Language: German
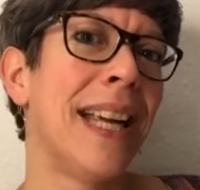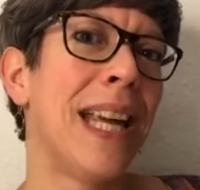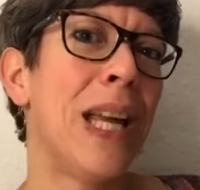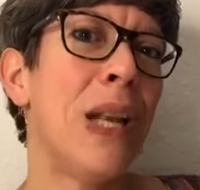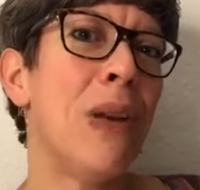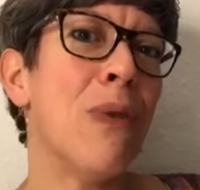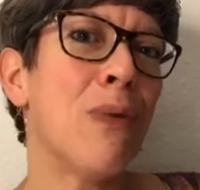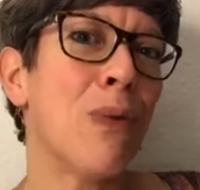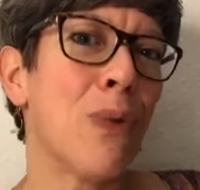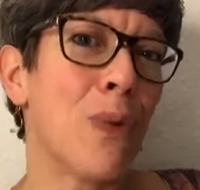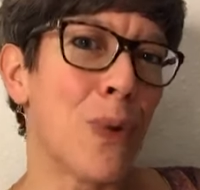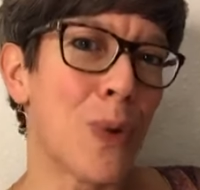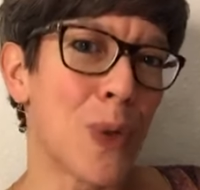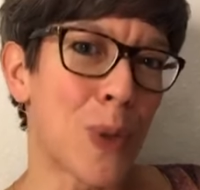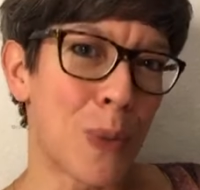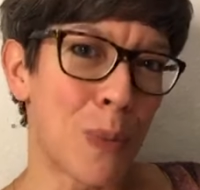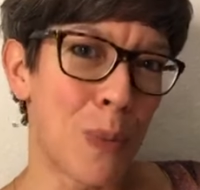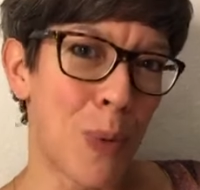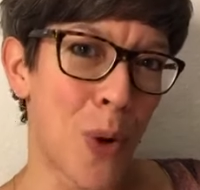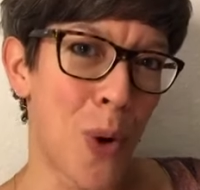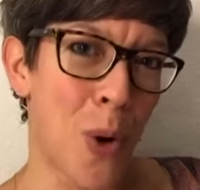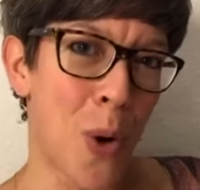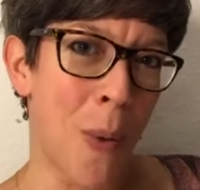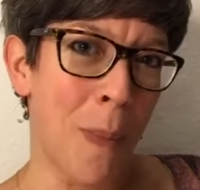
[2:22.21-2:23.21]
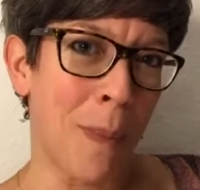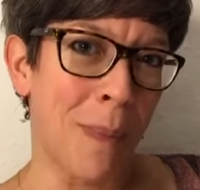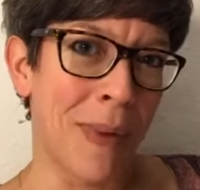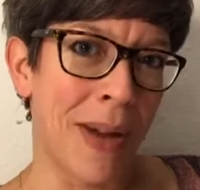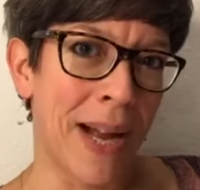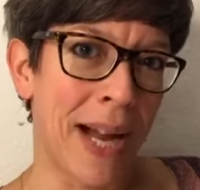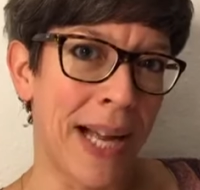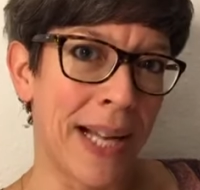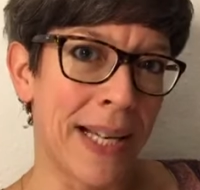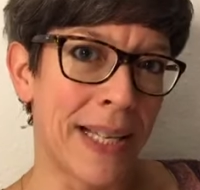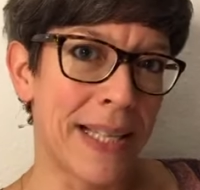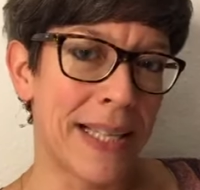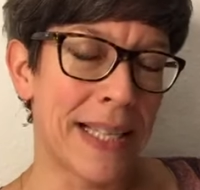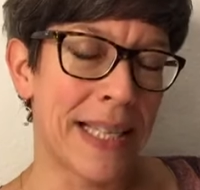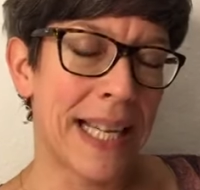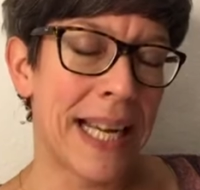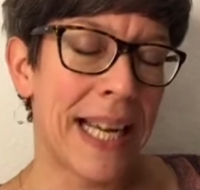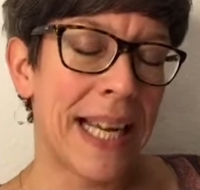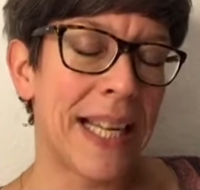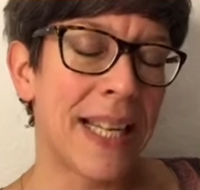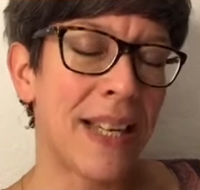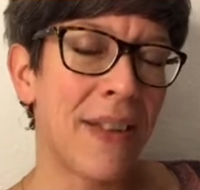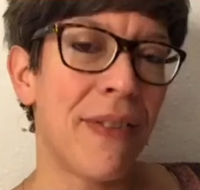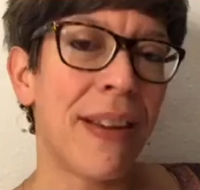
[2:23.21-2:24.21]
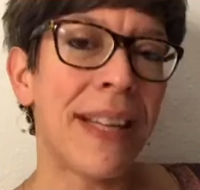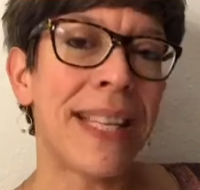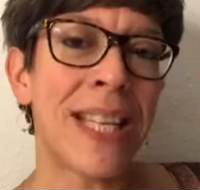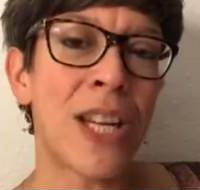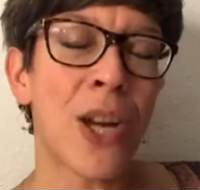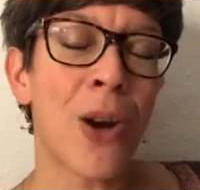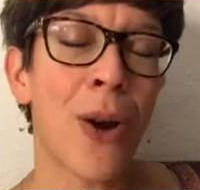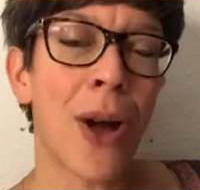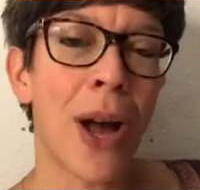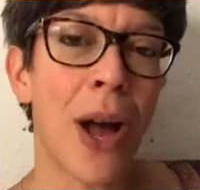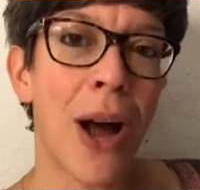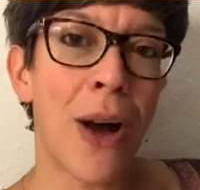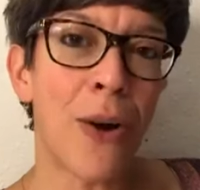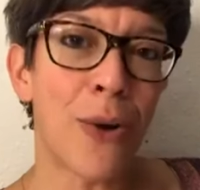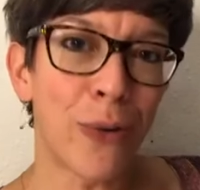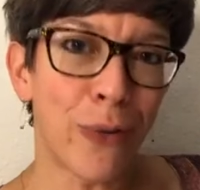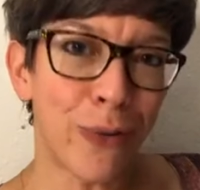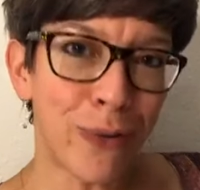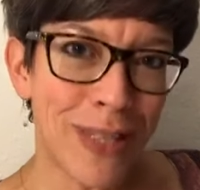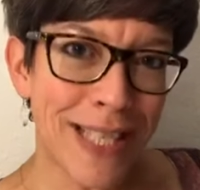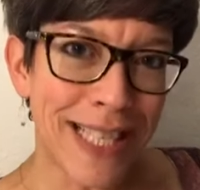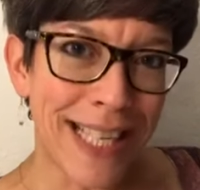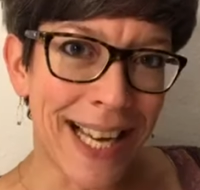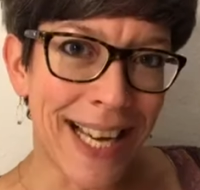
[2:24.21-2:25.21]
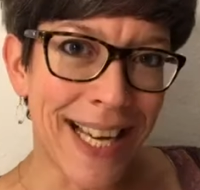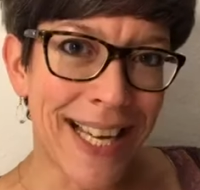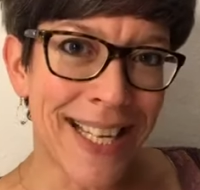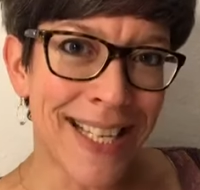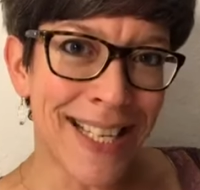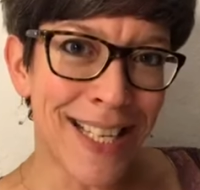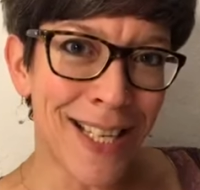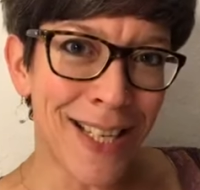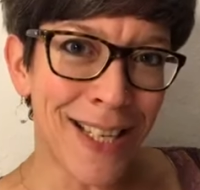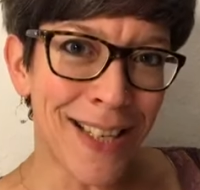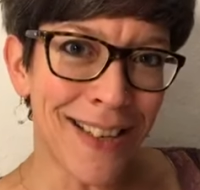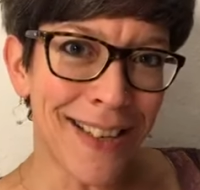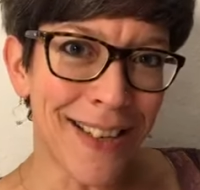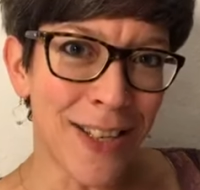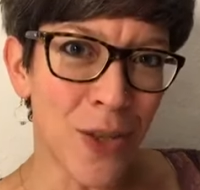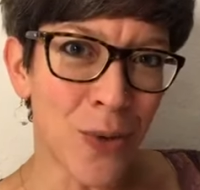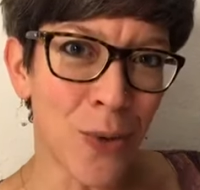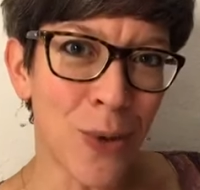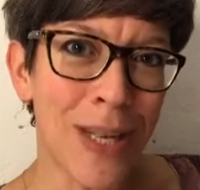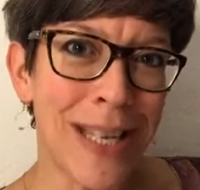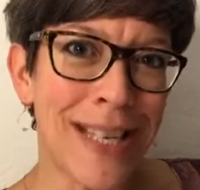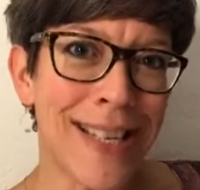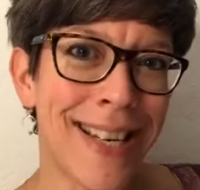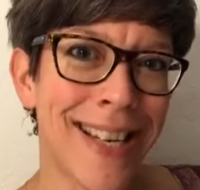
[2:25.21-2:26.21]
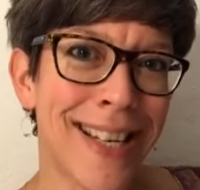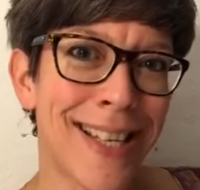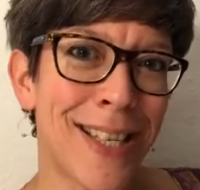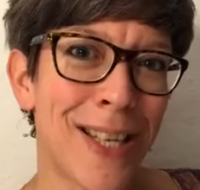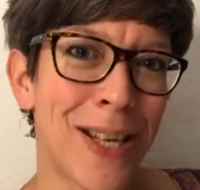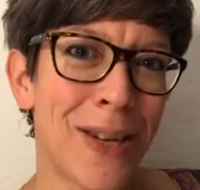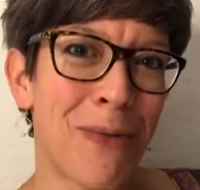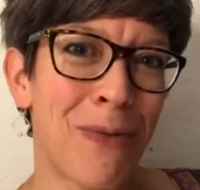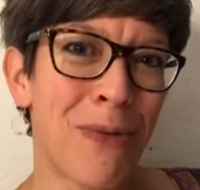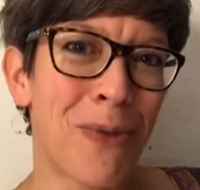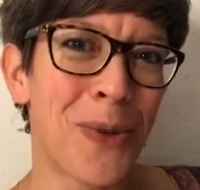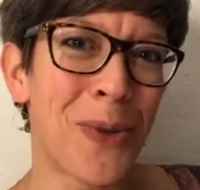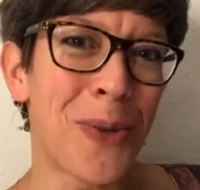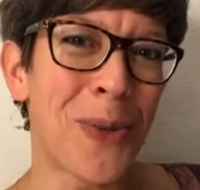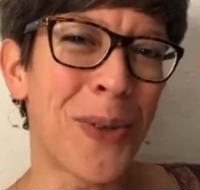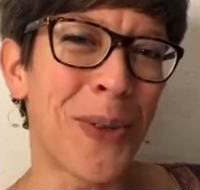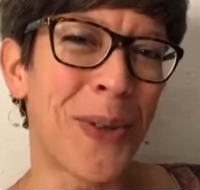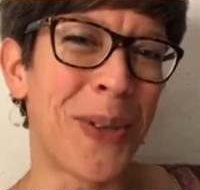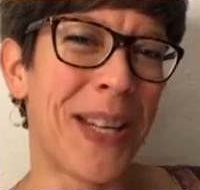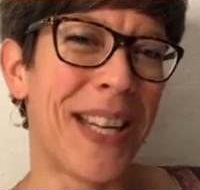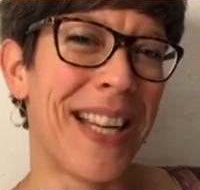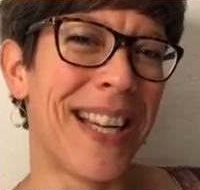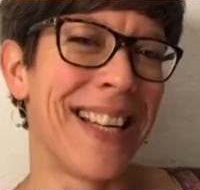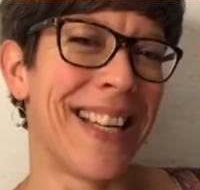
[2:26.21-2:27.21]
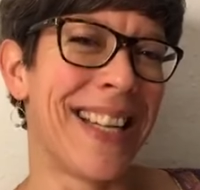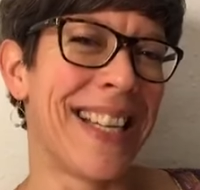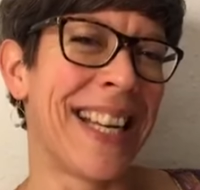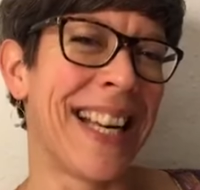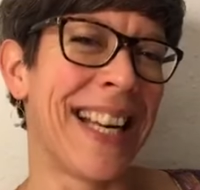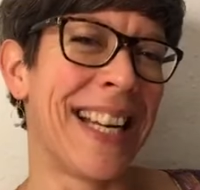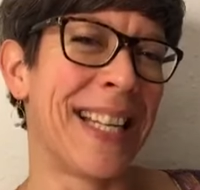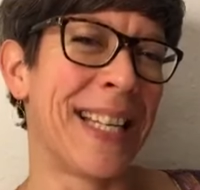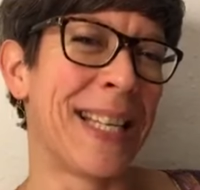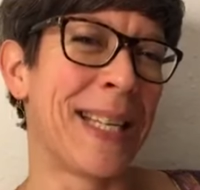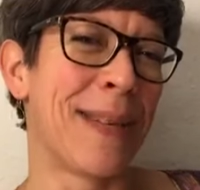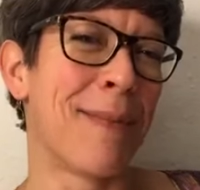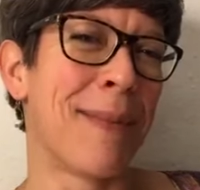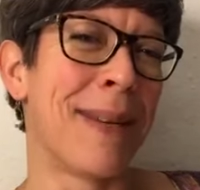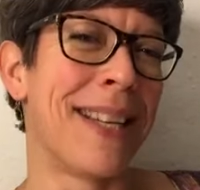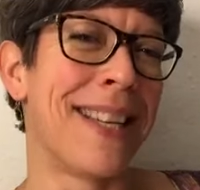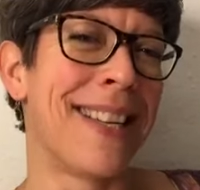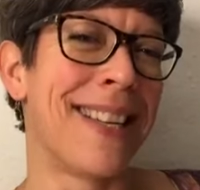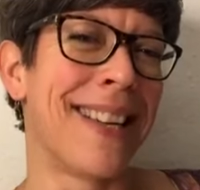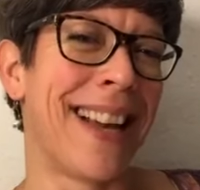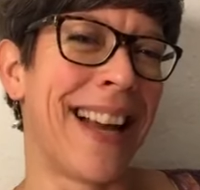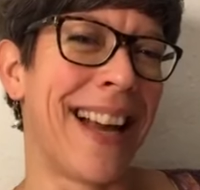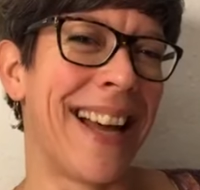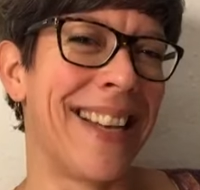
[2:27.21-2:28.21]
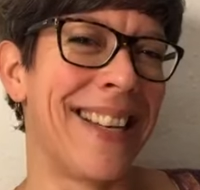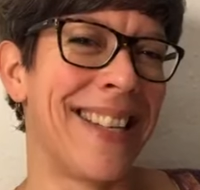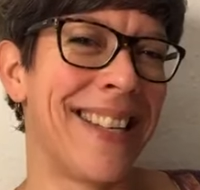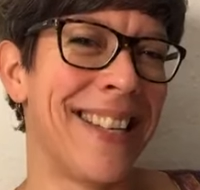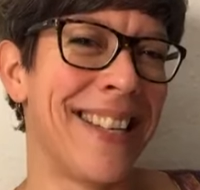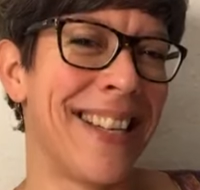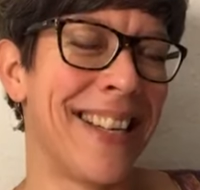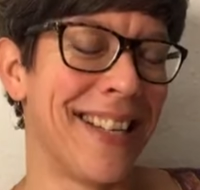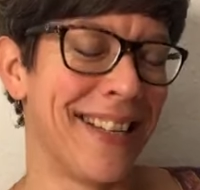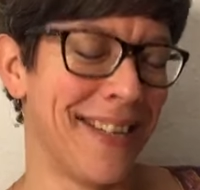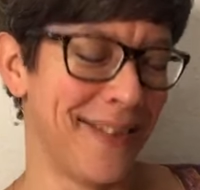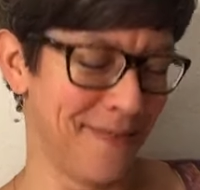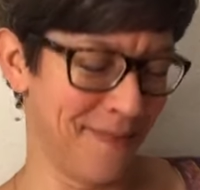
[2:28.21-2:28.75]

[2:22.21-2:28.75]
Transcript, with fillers: Infos bekommen kannst. Die werde ich auch aufzeichnen, so die Technik funktioniert. Ich kann das immer nicht garantieren.